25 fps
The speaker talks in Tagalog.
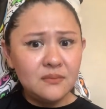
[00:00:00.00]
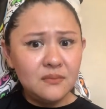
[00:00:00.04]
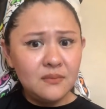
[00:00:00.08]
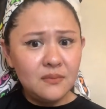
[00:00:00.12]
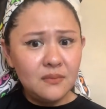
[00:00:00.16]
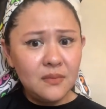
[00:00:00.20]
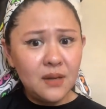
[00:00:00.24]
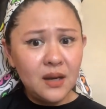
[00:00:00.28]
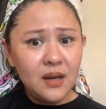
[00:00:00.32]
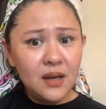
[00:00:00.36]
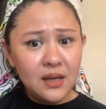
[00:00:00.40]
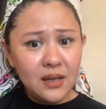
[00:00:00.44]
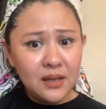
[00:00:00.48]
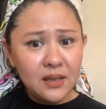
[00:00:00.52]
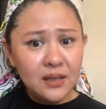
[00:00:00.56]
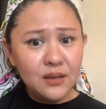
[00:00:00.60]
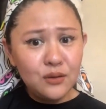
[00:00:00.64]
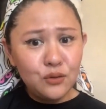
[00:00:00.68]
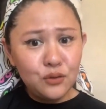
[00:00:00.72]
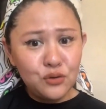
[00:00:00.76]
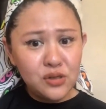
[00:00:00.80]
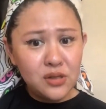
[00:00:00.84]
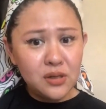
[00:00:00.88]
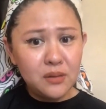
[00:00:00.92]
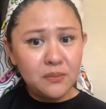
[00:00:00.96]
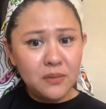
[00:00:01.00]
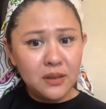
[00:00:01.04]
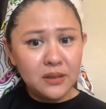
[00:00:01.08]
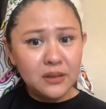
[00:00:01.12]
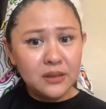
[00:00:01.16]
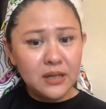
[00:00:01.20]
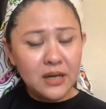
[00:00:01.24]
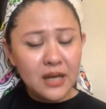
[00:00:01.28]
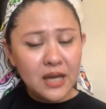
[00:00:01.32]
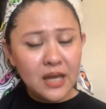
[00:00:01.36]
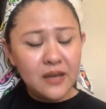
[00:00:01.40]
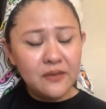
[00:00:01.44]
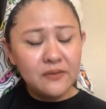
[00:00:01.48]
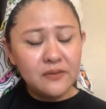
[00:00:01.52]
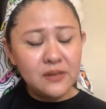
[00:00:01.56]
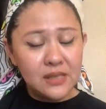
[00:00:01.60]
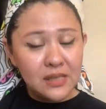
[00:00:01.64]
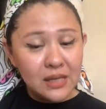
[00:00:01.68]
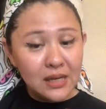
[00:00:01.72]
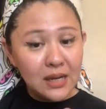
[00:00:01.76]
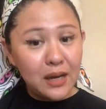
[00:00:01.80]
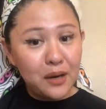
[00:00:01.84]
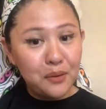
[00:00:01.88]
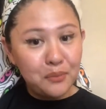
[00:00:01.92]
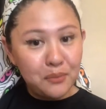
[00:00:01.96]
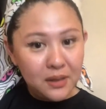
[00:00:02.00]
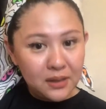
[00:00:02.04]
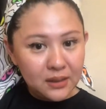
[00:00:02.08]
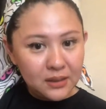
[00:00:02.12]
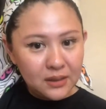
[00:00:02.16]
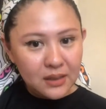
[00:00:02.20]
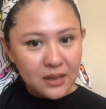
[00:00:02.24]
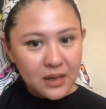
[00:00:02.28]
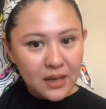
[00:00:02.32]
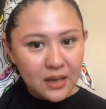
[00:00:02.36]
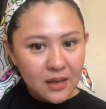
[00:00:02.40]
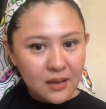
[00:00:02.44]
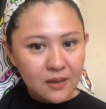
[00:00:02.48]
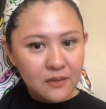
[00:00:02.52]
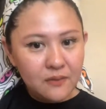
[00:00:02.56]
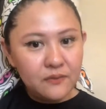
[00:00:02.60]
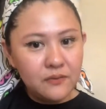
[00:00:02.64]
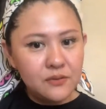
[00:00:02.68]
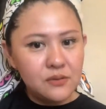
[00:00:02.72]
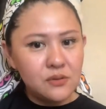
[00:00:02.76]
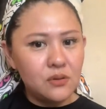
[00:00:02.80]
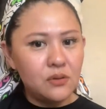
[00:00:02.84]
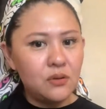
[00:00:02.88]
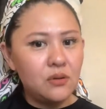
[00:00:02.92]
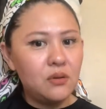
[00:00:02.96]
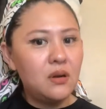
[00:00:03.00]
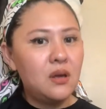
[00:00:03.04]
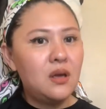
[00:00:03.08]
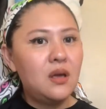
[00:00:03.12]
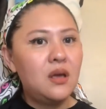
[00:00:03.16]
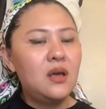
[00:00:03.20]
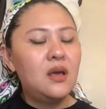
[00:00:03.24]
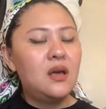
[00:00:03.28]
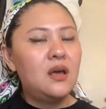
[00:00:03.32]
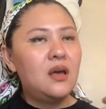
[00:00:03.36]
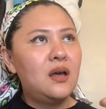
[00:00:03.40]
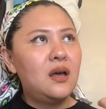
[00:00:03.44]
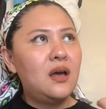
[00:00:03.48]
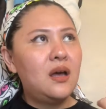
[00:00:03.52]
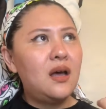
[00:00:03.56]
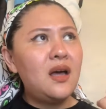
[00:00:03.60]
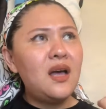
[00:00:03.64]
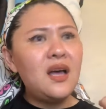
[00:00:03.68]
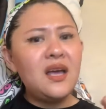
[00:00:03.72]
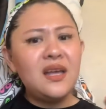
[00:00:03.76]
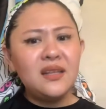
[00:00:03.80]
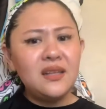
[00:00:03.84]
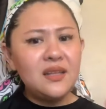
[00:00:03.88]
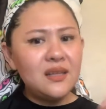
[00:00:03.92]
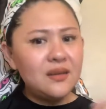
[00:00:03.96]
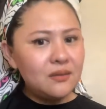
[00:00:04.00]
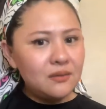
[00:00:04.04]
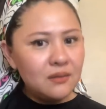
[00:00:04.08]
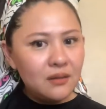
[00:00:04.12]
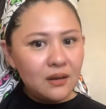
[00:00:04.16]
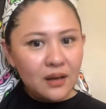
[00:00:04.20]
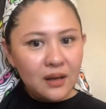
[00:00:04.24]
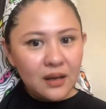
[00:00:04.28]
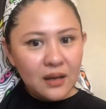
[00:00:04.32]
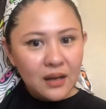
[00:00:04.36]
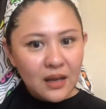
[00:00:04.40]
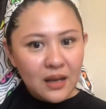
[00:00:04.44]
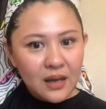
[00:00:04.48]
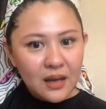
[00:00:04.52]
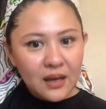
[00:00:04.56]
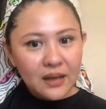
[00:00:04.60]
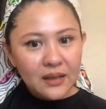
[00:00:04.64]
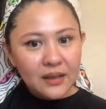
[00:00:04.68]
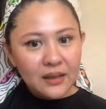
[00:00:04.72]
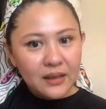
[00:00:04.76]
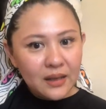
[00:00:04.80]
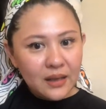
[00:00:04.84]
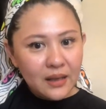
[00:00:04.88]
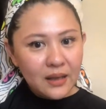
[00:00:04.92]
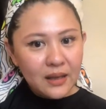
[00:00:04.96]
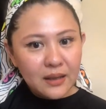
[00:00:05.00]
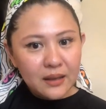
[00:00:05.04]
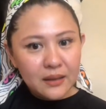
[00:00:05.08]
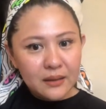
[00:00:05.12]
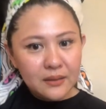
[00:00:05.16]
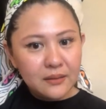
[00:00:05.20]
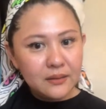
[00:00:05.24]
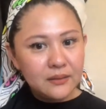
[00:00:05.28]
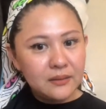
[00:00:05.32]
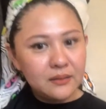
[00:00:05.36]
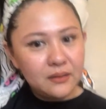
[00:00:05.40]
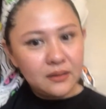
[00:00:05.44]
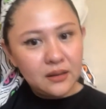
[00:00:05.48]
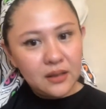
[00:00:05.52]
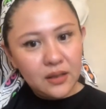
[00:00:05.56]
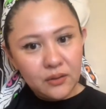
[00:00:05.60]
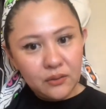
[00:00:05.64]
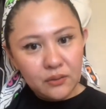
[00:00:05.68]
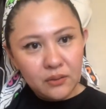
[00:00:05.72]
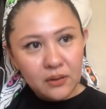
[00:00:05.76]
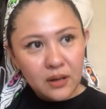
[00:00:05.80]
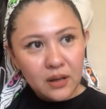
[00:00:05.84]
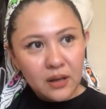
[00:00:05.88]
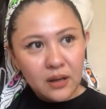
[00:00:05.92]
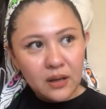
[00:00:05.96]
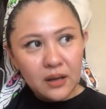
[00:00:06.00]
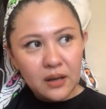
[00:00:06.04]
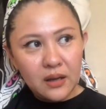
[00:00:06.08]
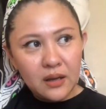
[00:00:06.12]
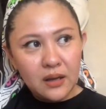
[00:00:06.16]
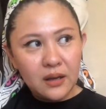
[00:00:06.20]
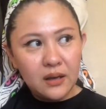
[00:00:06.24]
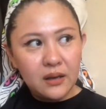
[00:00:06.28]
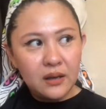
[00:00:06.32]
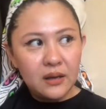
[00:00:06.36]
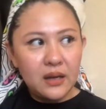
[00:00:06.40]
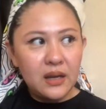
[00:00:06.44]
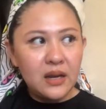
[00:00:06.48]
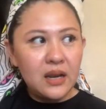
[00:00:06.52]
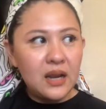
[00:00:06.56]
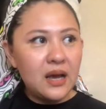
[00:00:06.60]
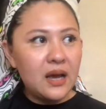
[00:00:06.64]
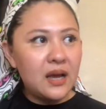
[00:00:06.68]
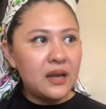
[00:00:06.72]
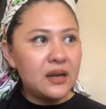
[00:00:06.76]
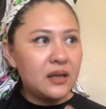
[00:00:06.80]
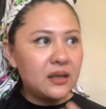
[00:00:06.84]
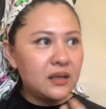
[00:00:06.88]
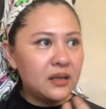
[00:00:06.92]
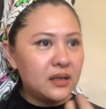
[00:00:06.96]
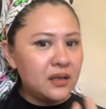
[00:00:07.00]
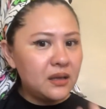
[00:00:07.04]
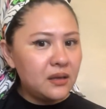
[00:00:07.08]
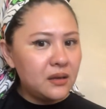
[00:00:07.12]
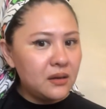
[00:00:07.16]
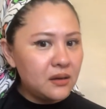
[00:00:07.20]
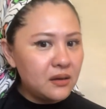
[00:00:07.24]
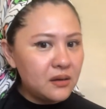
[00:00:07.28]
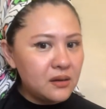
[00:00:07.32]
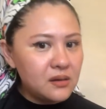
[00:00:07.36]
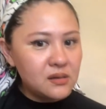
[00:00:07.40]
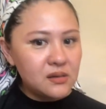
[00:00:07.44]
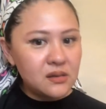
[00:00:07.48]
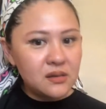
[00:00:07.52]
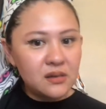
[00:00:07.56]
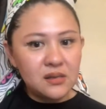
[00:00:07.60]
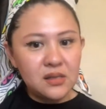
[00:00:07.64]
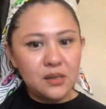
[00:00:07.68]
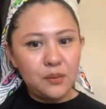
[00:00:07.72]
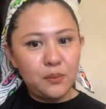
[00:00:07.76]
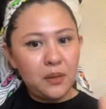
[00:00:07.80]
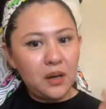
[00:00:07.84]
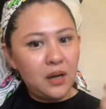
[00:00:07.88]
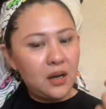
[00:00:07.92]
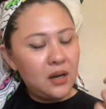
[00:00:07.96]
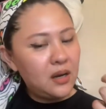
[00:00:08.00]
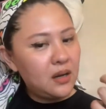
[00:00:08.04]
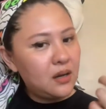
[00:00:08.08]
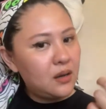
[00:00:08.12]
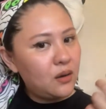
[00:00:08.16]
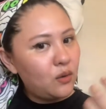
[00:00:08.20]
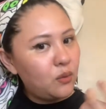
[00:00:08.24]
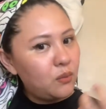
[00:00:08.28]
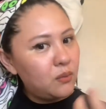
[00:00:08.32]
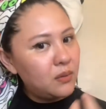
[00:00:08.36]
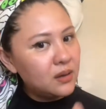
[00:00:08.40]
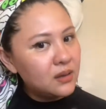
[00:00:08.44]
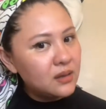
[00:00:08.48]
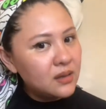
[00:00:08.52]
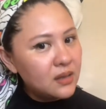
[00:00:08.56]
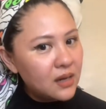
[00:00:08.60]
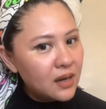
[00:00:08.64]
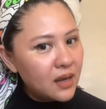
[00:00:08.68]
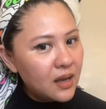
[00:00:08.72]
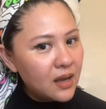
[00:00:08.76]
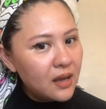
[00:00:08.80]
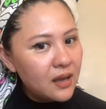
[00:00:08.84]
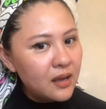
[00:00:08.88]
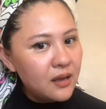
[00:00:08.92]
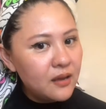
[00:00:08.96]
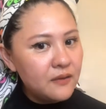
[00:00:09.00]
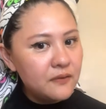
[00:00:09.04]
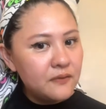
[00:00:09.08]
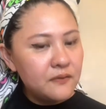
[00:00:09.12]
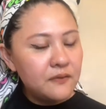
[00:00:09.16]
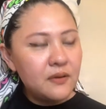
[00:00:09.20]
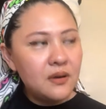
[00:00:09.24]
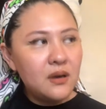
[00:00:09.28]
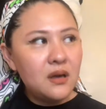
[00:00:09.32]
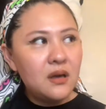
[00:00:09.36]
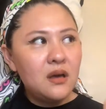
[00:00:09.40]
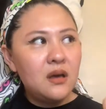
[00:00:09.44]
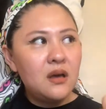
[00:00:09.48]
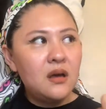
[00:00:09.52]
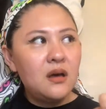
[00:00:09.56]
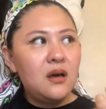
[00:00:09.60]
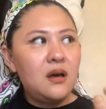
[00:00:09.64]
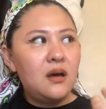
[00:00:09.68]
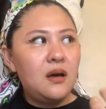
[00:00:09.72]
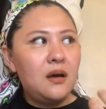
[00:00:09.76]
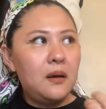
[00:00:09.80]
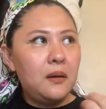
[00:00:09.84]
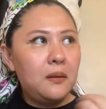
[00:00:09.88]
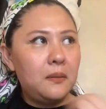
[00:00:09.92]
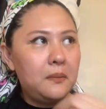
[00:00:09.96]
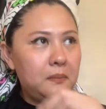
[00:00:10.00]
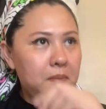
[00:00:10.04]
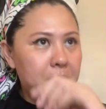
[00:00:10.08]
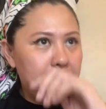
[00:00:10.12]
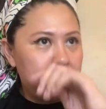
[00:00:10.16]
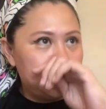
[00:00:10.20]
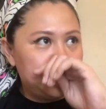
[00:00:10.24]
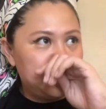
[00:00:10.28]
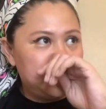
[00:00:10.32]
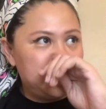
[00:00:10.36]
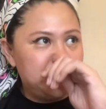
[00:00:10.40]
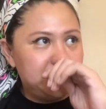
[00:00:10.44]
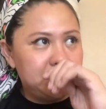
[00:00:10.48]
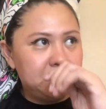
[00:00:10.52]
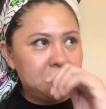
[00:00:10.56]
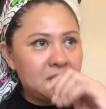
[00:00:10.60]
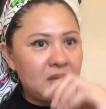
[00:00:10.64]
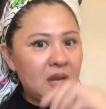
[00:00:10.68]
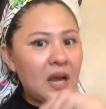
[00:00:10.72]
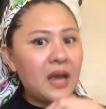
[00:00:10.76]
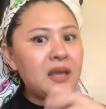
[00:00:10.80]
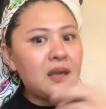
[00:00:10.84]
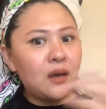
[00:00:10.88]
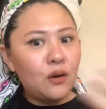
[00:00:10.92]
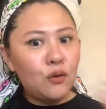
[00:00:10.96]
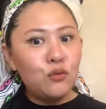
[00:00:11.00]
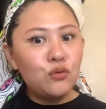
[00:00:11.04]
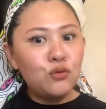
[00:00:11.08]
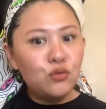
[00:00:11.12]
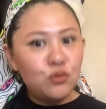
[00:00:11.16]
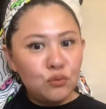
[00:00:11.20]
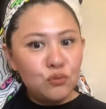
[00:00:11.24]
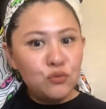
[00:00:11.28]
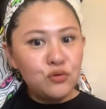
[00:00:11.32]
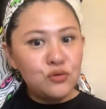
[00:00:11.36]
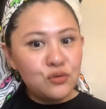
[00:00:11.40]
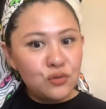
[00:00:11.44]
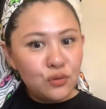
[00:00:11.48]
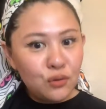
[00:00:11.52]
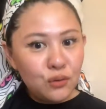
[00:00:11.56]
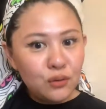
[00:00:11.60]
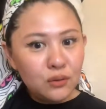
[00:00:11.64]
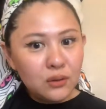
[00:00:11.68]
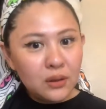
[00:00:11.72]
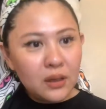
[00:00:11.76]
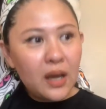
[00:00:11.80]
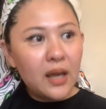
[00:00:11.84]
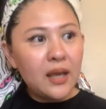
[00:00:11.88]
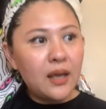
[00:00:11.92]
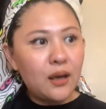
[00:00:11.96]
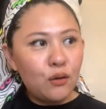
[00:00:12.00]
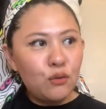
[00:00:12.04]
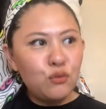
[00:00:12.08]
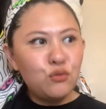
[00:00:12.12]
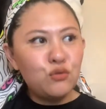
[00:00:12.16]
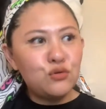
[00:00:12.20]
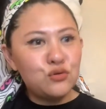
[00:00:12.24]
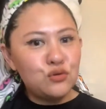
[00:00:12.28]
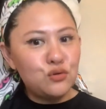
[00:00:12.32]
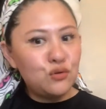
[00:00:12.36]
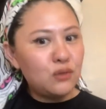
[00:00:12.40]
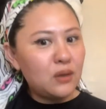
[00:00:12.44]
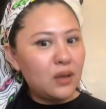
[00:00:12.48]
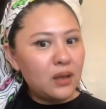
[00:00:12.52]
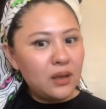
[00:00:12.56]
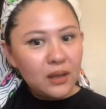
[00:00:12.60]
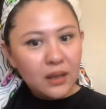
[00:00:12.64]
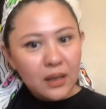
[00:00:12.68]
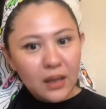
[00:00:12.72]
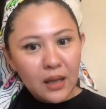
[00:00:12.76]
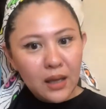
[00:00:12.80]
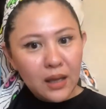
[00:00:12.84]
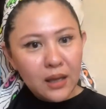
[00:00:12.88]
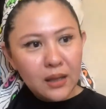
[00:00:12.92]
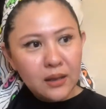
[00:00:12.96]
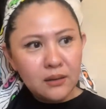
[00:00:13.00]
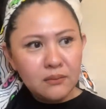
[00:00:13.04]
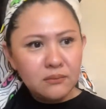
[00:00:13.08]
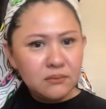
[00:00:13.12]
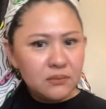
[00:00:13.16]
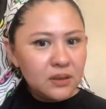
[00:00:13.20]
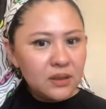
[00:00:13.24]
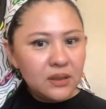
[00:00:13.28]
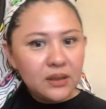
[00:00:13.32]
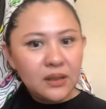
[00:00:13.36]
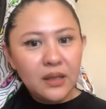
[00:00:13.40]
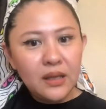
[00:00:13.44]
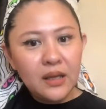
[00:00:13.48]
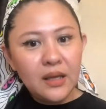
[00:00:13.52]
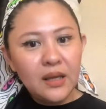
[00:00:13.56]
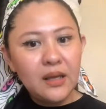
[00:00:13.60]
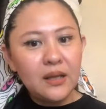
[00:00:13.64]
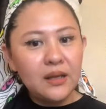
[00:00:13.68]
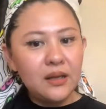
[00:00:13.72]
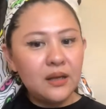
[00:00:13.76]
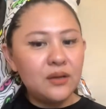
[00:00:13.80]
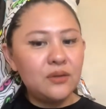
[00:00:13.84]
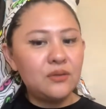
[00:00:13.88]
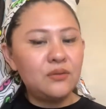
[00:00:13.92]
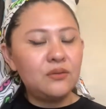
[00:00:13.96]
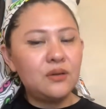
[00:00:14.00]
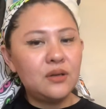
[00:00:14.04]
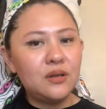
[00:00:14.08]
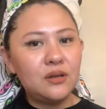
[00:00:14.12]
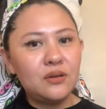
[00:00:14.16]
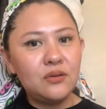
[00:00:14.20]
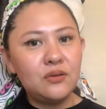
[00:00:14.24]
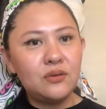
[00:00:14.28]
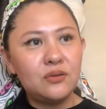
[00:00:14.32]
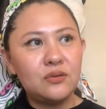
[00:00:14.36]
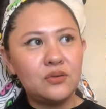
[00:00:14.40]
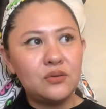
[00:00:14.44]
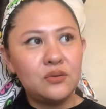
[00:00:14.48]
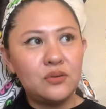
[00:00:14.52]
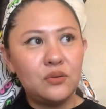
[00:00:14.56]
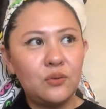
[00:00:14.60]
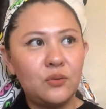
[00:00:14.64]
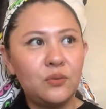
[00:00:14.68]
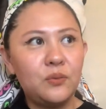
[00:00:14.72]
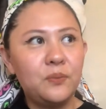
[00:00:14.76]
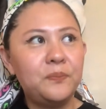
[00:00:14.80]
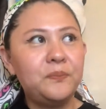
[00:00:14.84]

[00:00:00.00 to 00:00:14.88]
magaling na daw siyang mag-drive, silang mag-drive. So, ah, hindi ko na kailangan yan. Hindi ko na kailangan ng gears kasi magaling ako mag-drive. Um, kaya kong lumusot, kaya kong lusutan yan. Hindi na yan, ganun, ganun. So,